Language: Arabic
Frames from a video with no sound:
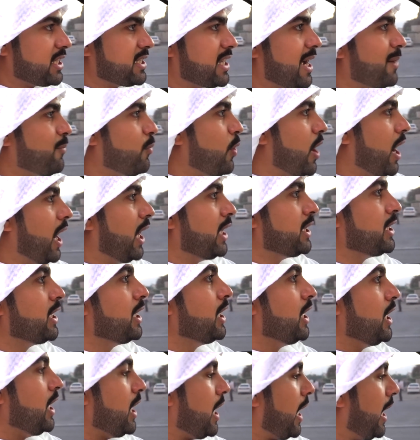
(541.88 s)
نسحب واحد
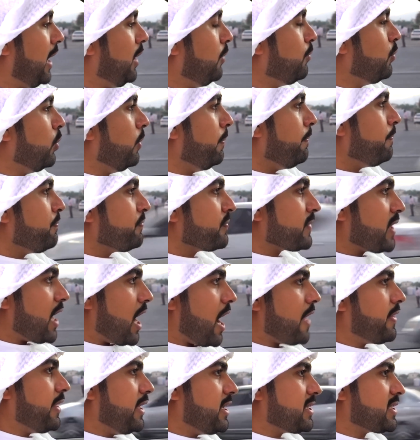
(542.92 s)
على العموم
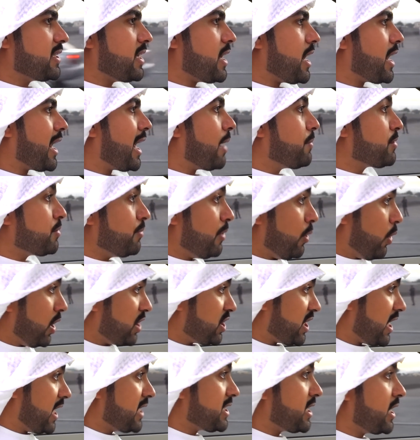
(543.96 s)
هذه السياره
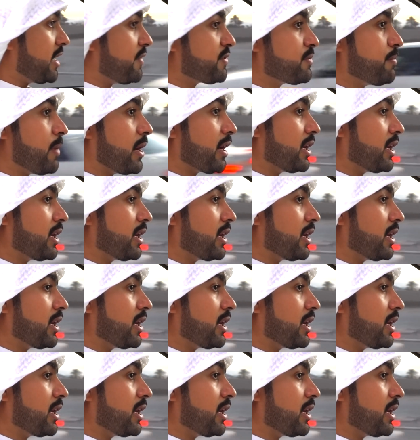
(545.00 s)
510 حصان نفس ما